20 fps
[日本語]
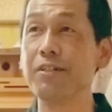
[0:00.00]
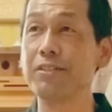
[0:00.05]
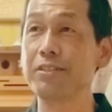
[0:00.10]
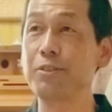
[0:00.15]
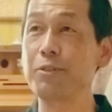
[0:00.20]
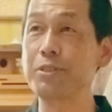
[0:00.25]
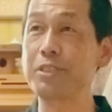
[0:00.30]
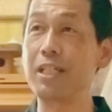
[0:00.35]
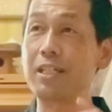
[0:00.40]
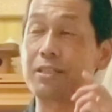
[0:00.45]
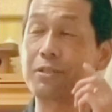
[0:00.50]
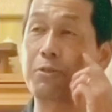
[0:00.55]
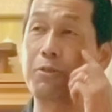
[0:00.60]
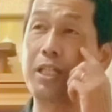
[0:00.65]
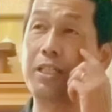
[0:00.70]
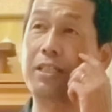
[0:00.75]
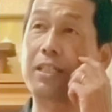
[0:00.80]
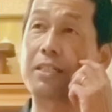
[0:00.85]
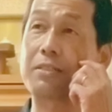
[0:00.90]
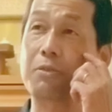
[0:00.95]
そしたらそ
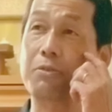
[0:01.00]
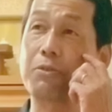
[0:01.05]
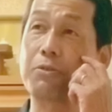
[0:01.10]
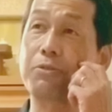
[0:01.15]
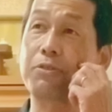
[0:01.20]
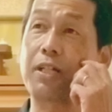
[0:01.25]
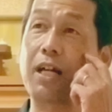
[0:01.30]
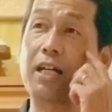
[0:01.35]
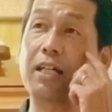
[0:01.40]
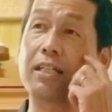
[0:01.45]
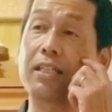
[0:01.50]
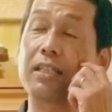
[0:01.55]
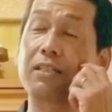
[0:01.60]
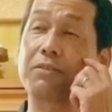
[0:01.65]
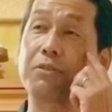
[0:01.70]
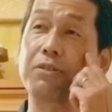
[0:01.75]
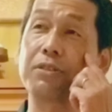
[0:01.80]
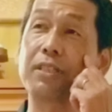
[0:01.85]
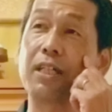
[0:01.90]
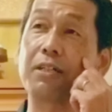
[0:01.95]
れってその深
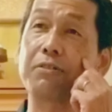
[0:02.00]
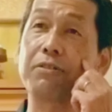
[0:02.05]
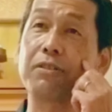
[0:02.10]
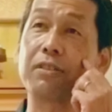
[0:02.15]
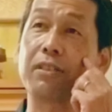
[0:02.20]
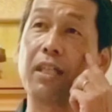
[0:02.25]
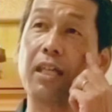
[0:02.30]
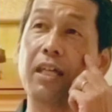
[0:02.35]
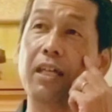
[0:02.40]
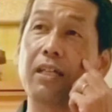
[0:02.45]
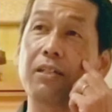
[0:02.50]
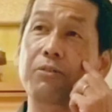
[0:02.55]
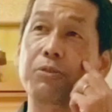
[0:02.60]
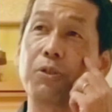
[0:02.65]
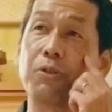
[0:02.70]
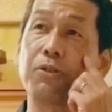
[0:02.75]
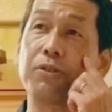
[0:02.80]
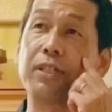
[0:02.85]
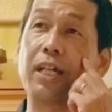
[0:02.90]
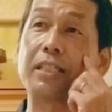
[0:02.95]
く探ってい
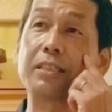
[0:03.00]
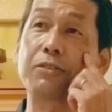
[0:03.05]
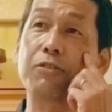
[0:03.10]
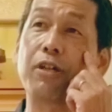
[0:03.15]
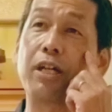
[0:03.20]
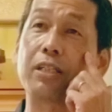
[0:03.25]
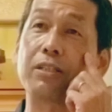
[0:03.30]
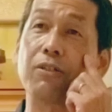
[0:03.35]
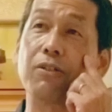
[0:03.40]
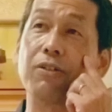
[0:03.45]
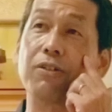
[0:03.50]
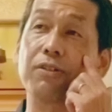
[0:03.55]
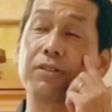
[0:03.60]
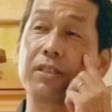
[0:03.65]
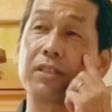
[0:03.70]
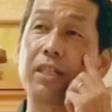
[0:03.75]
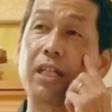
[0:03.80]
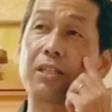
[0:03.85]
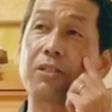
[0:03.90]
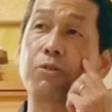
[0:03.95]
くと何ぞやと。
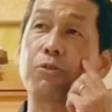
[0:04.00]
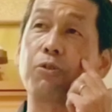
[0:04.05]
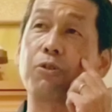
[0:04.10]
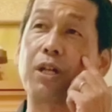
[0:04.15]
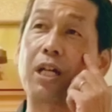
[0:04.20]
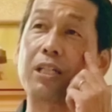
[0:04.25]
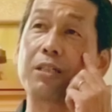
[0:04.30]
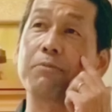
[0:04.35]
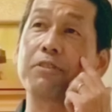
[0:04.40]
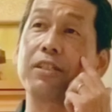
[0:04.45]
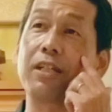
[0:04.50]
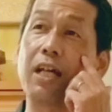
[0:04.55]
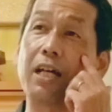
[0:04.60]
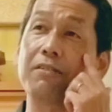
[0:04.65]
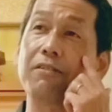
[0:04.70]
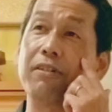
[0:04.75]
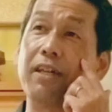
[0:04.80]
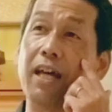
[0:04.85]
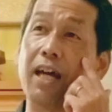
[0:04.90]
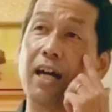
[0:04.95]
結局お金もいら
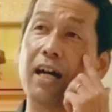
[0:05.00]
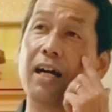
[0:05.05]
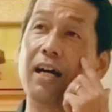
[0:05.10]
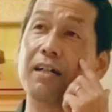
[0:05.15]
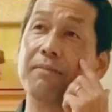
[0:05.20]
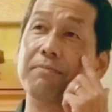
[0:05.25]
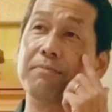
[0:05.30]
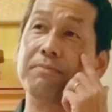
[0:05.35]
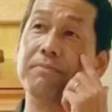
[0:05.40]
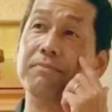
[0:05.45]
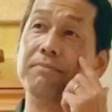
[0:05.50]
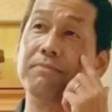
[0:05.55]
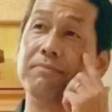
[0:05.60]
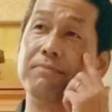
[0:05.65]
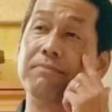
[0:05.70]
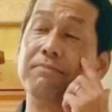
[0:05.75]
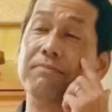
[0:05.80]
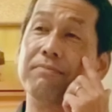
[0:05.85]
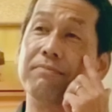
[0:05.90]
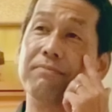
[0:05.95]
んのや。
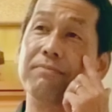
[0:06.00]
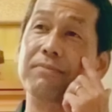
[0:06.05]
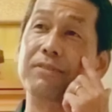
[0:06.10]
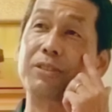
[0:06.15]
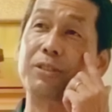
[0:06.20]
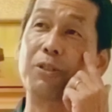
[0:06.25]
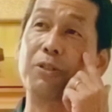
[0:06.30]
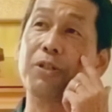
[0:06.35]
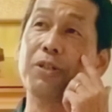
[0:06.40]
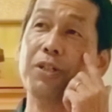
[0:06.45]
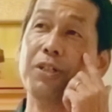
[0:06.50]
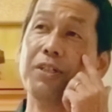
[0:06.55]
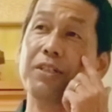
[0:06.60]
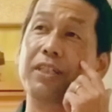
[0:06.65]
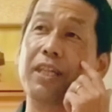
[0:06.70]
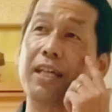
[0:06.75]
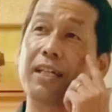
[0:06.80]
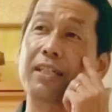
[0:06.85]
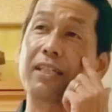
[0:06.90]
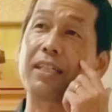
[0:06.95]
元
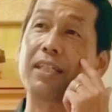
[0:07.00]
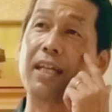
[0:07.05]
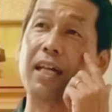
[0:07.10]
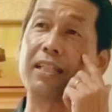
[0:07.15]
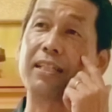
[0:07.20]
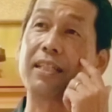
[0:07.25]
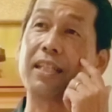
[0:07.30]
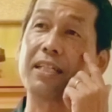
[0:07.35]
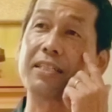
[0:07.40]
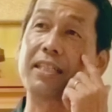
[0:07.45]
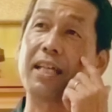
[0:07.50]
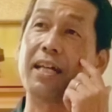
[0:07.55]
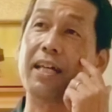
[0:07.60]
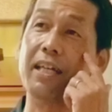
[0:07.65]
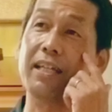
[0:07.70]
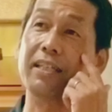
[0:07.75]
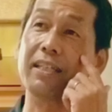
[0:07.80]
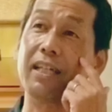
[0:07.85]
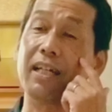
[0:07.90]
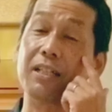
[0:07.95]
気やってさ
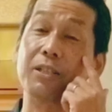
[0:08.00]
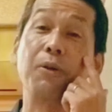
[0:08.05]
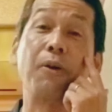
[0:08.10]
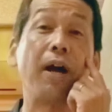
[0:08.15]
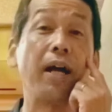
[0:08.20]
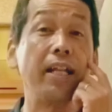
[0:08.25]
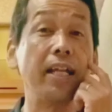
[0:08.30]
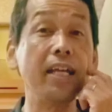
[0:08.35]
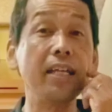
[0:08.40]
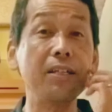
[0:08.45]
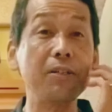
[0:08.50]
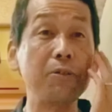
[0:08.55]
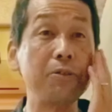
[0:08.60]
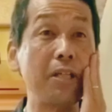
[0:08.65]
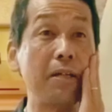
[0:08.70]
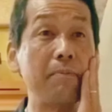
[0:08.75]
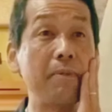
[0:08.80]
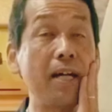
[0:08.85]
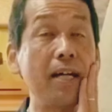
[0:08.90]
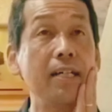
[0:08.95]
ええんやとかね。いろん
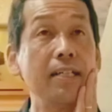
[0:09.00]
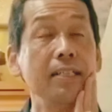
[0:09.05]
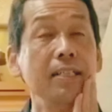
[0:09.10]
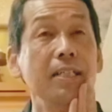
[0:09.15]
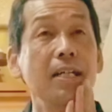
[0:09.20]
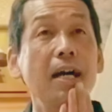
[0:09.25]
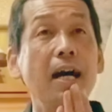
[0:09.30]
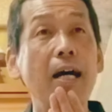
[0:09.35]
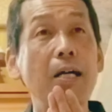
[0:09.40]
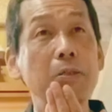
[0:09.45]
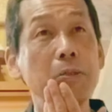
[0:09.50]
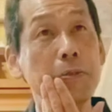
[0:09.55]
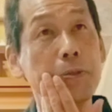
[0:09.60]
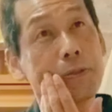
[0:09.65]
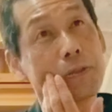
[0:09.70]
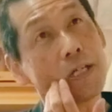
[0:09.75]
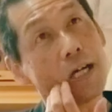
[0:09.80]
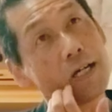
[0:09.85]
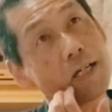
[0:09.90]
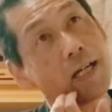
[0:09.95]
なまあ、
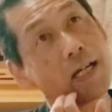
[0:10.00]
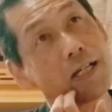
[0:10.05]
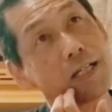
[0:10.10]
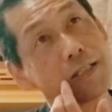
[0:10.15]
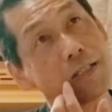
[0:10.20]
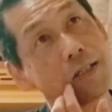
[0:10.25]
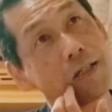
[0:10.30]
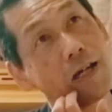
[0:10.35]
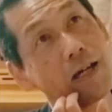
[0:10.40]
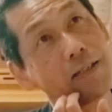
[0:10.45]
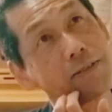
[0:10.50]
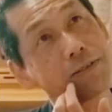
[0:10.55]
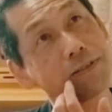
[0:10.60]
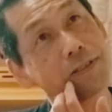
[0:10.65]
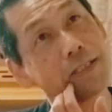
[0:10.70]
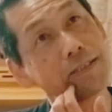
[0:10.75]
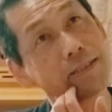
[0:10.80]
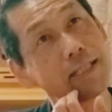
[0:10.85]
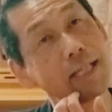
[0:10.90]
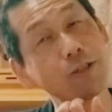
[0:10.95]
考え方がある
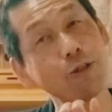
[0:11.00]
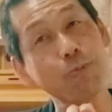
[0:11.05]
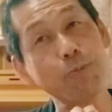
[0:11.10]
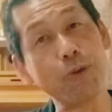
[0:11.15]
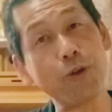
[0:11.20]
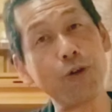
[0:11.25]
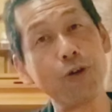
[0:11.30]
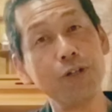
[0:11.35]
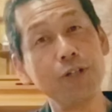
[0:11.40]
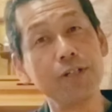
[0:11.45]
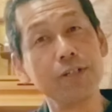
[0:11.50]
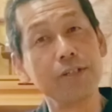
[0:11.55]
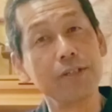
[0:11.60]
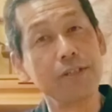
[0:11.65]
んですけども。